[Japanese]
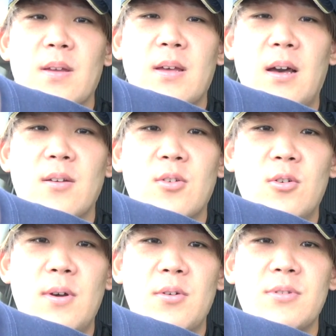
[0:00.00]
環
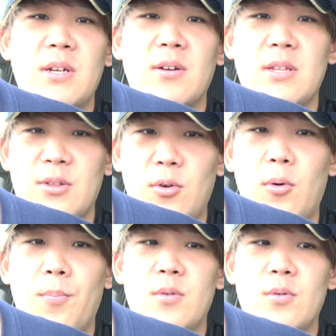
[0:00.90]
境は良くなるかなと
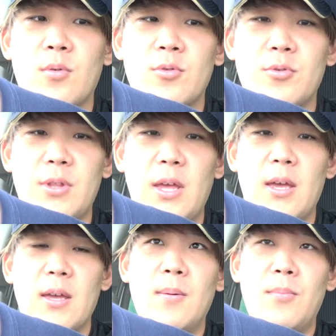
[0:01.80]
いうことで
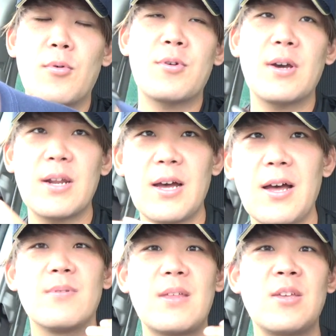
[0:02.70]
僕から
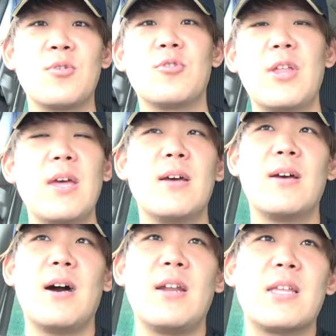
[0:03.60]
代表のね
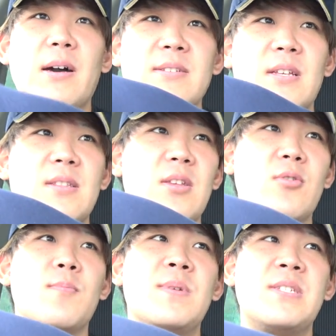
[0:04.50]
有川さんって
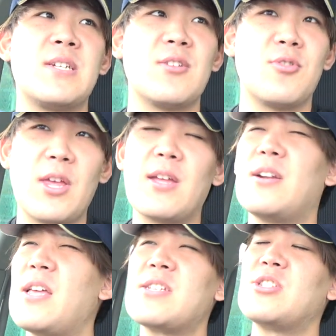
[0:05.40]
いうピッチャーの
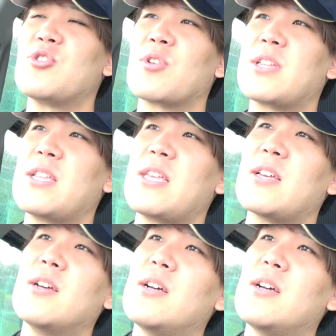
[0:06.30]
ねレジェンドの方に、